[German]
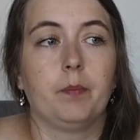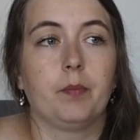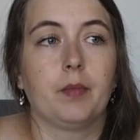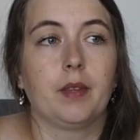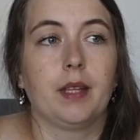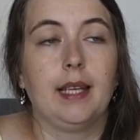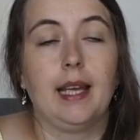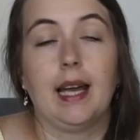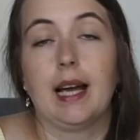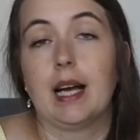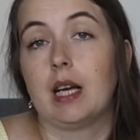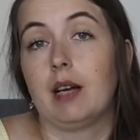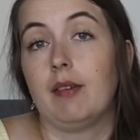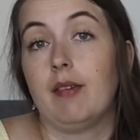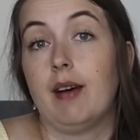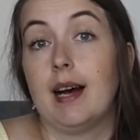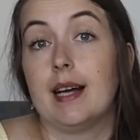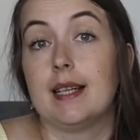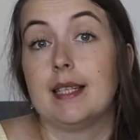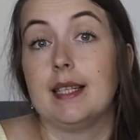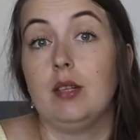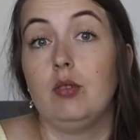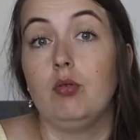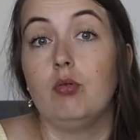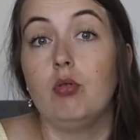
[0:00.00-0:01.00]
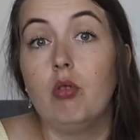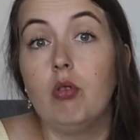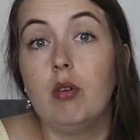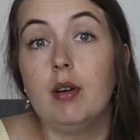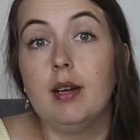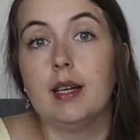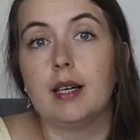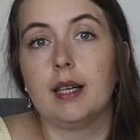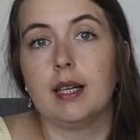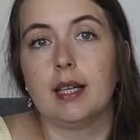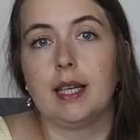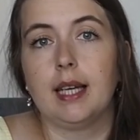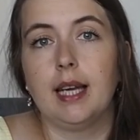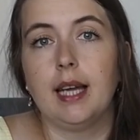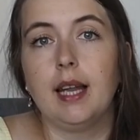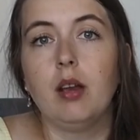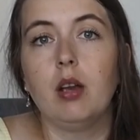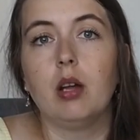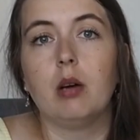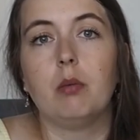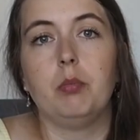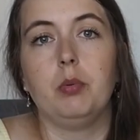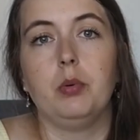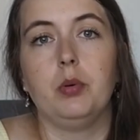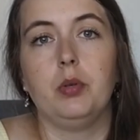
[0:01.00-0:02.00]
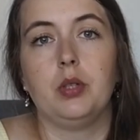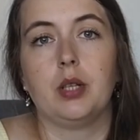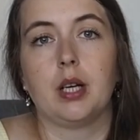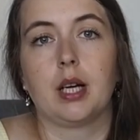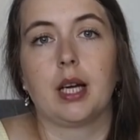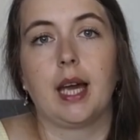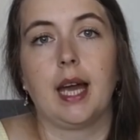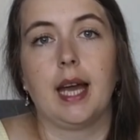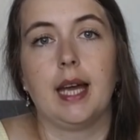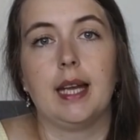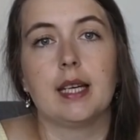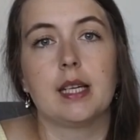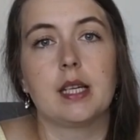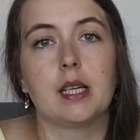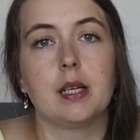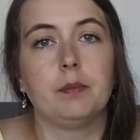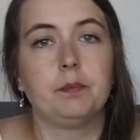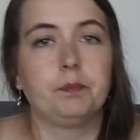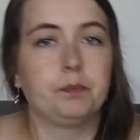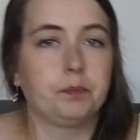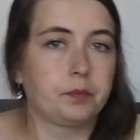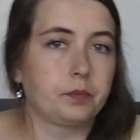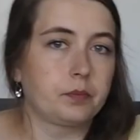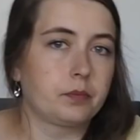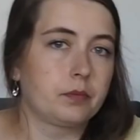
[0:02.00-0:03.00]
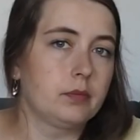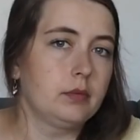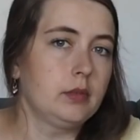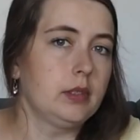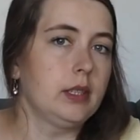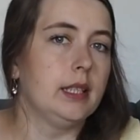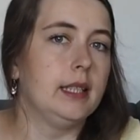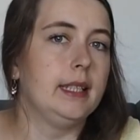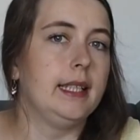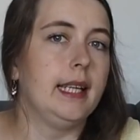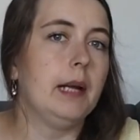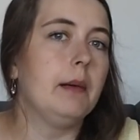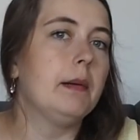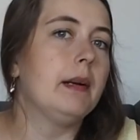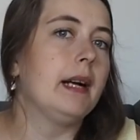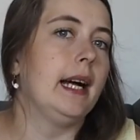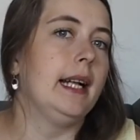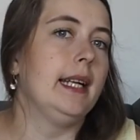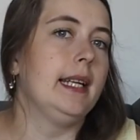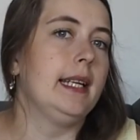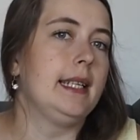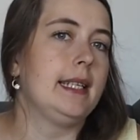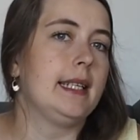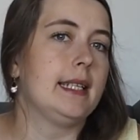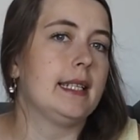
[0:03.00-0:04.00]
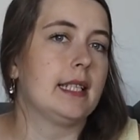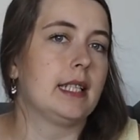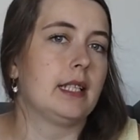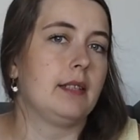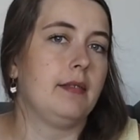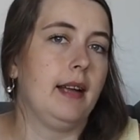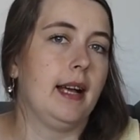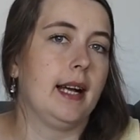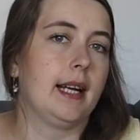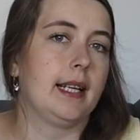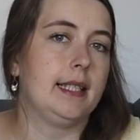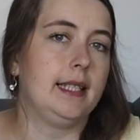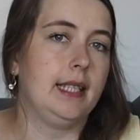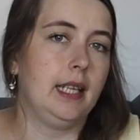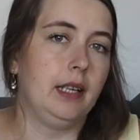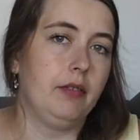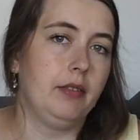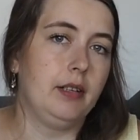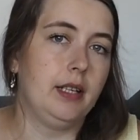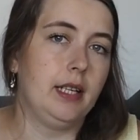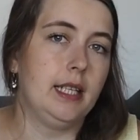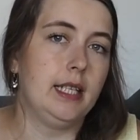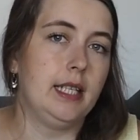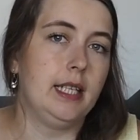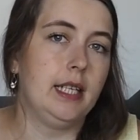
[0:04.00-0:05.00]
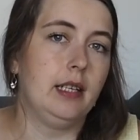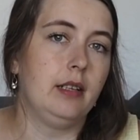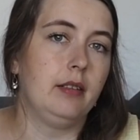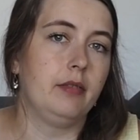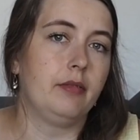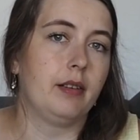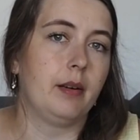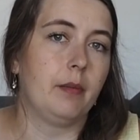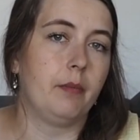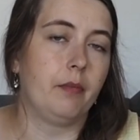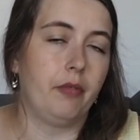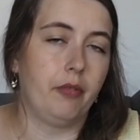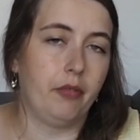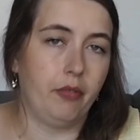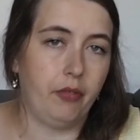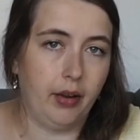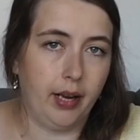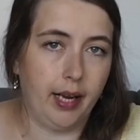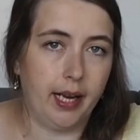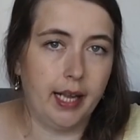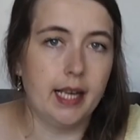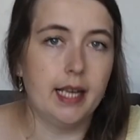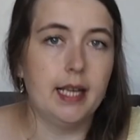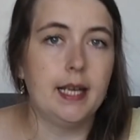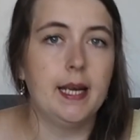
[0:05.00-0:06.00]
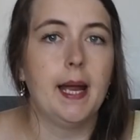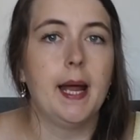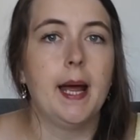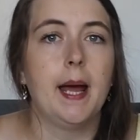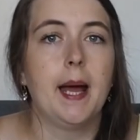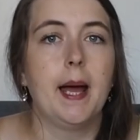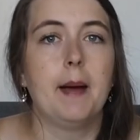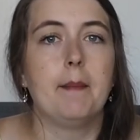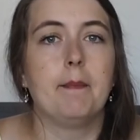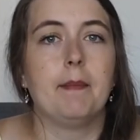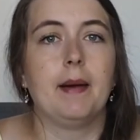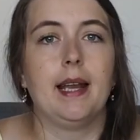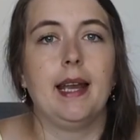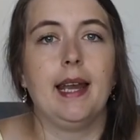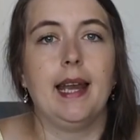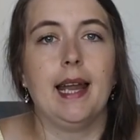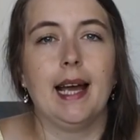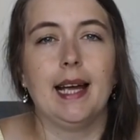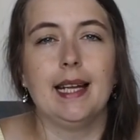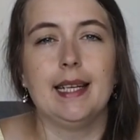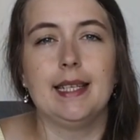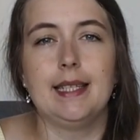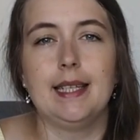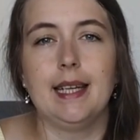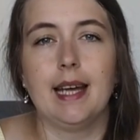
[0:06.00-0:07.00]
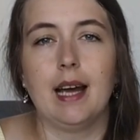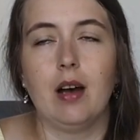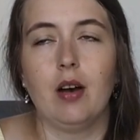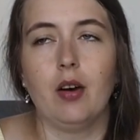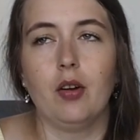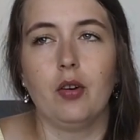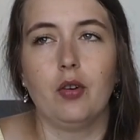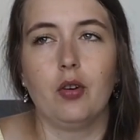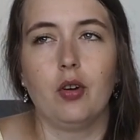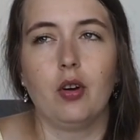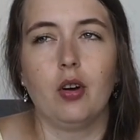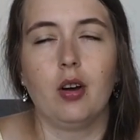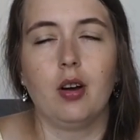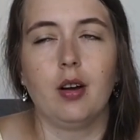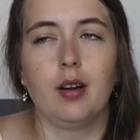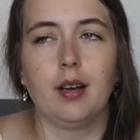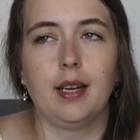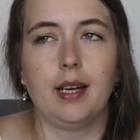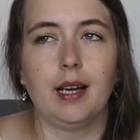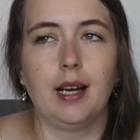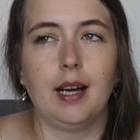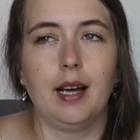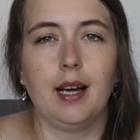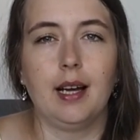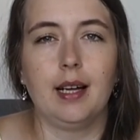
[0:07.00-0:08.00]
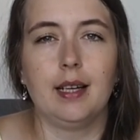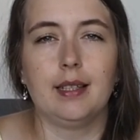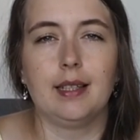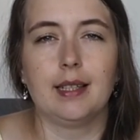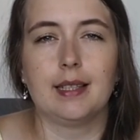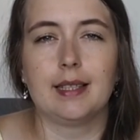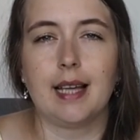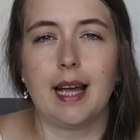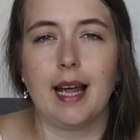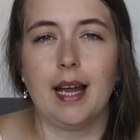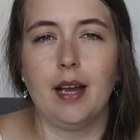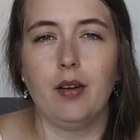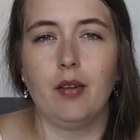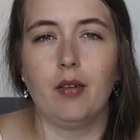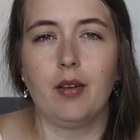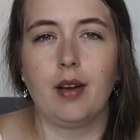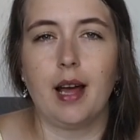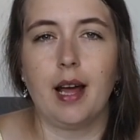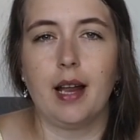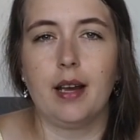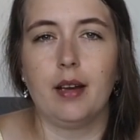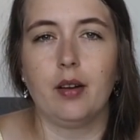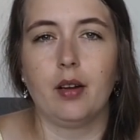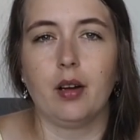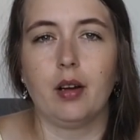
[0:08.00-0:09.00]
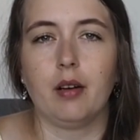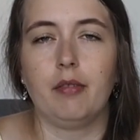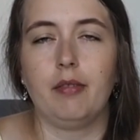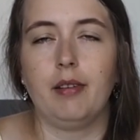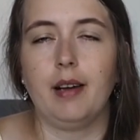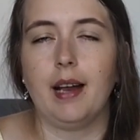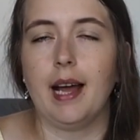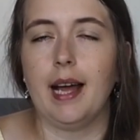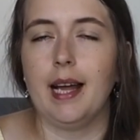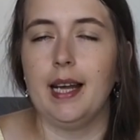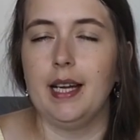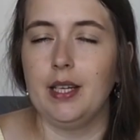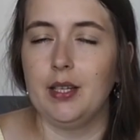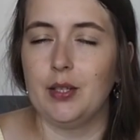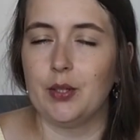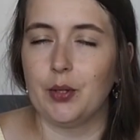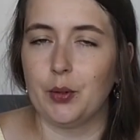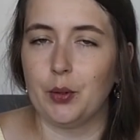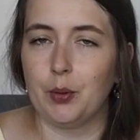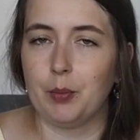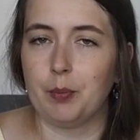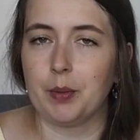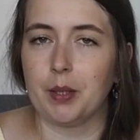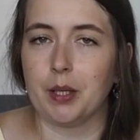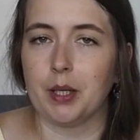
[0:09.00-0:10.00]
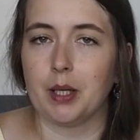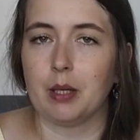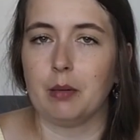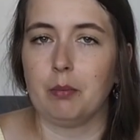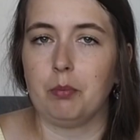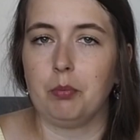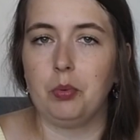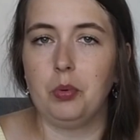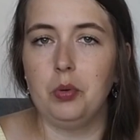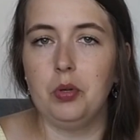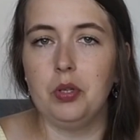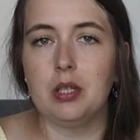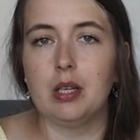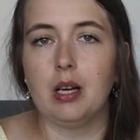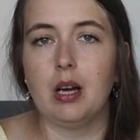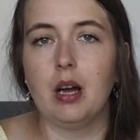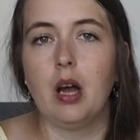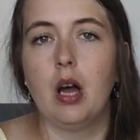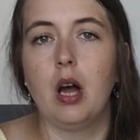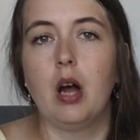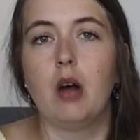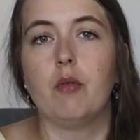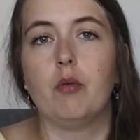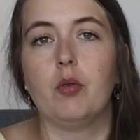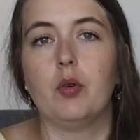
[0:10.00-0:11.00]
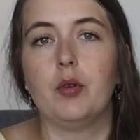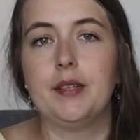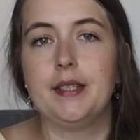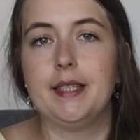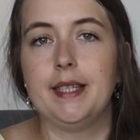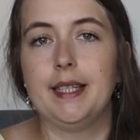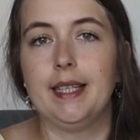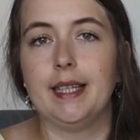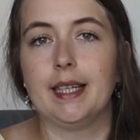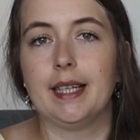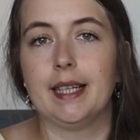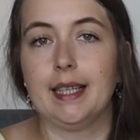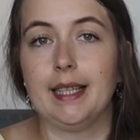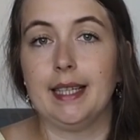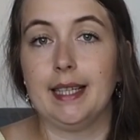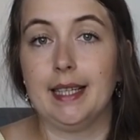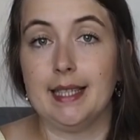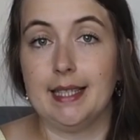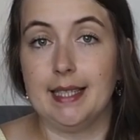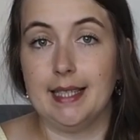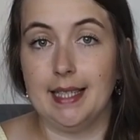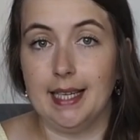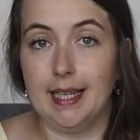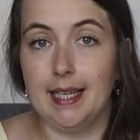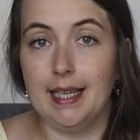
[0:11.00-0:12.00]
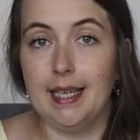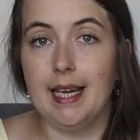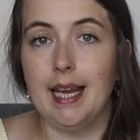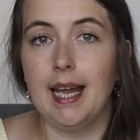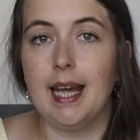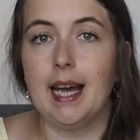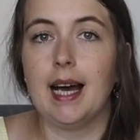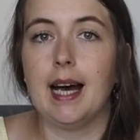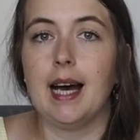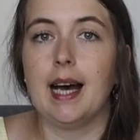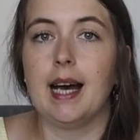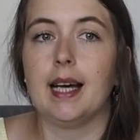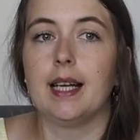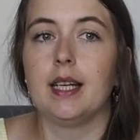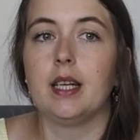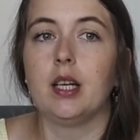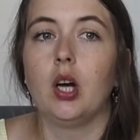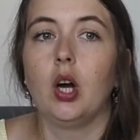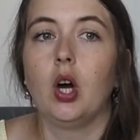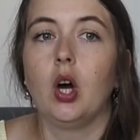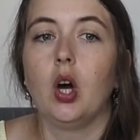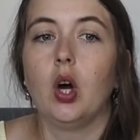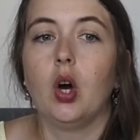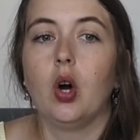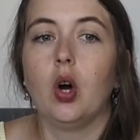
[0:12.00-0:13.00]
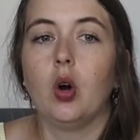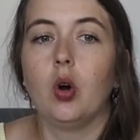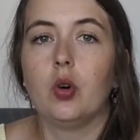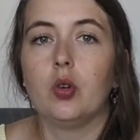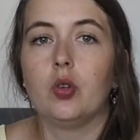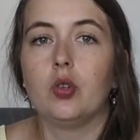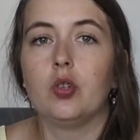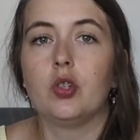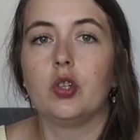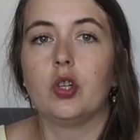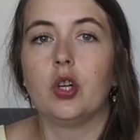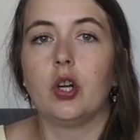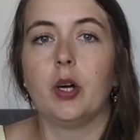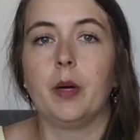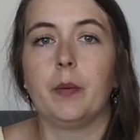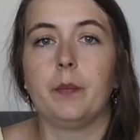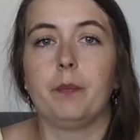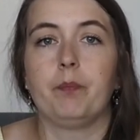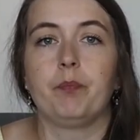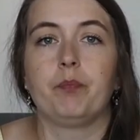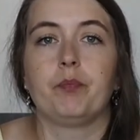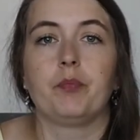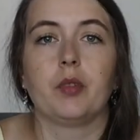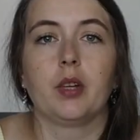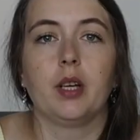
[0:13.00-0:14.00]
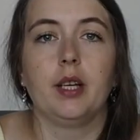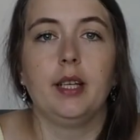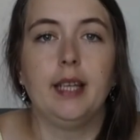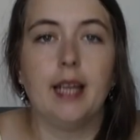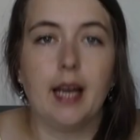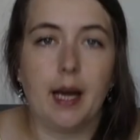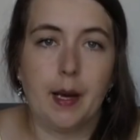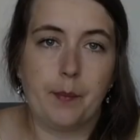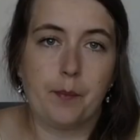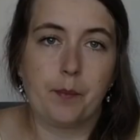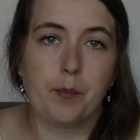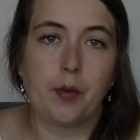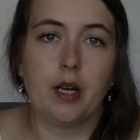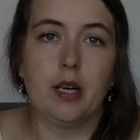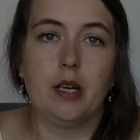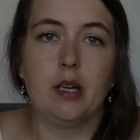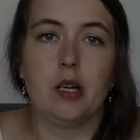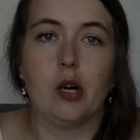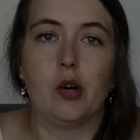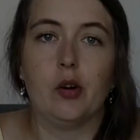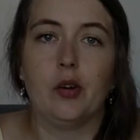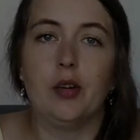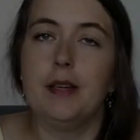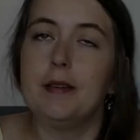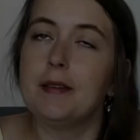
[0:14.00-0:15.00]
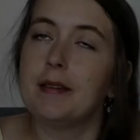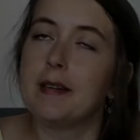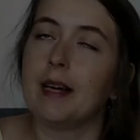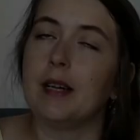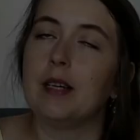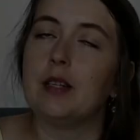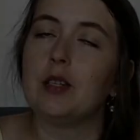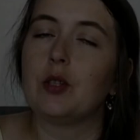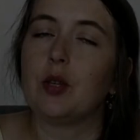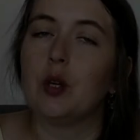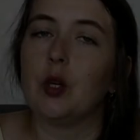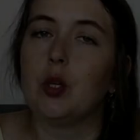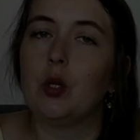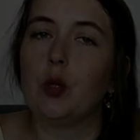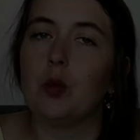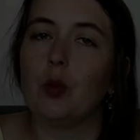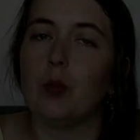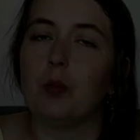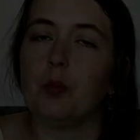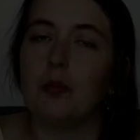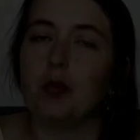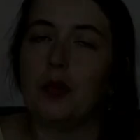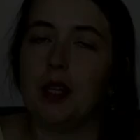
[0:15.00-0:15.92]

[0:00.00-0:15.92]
ähm, ja quasi nur ihre Kinderbücher kennt, dem kann ich dieses Werk definitiv empfehlen. Man lernt hier auch noch, ja, das eine oder andere vielleicht noch über ihre Bücher, wo sie ihre Ideen her hat. Und ähm, ja, genau, ich kann es euch nur